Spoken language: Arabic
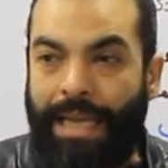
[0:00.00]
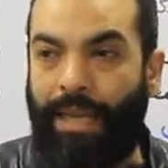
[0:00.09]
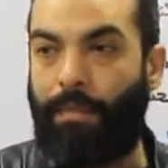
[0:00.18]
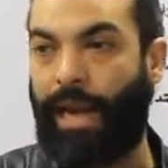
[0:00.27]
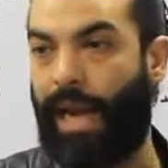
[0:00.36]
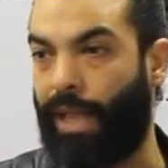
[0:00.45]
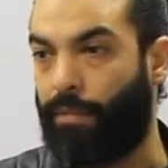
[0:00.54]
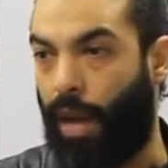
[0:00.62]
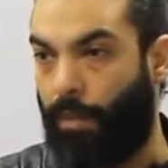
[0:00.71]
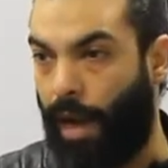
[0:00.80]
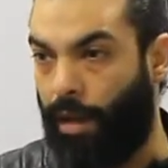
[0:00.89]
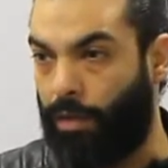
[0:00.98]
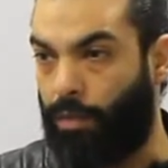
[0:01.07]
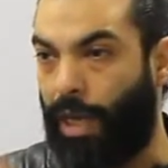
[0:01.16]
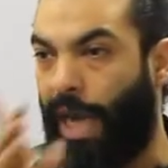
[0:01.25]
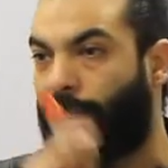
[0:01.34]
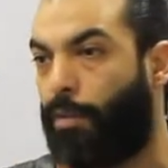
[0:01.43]
المجالات مع بعض
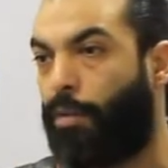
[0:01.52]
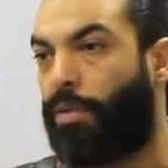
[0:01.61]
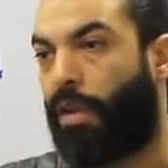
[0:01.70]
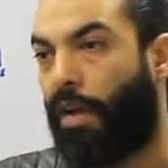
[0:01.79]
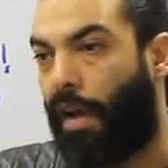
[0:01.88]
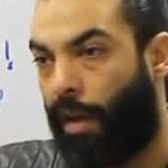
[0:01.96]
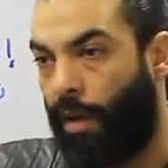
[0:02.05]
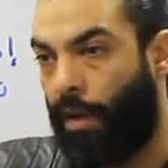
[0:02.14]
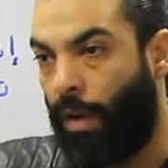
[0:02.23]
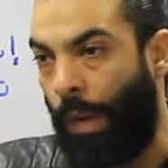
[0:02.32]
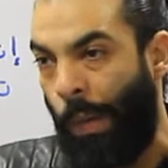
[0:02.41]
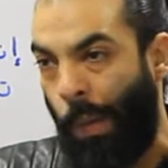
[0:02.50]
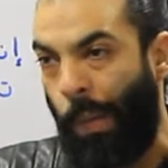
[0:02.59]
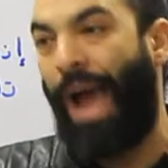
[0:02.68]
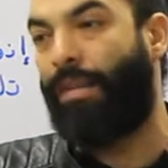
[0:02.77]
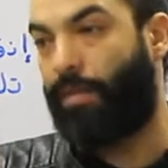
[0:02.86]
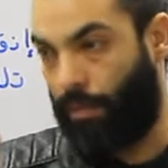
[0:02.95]
ونحاسبهم بطريقه ايه
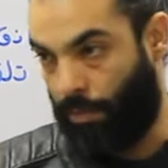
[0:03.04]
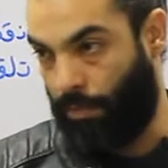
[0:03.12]
واحده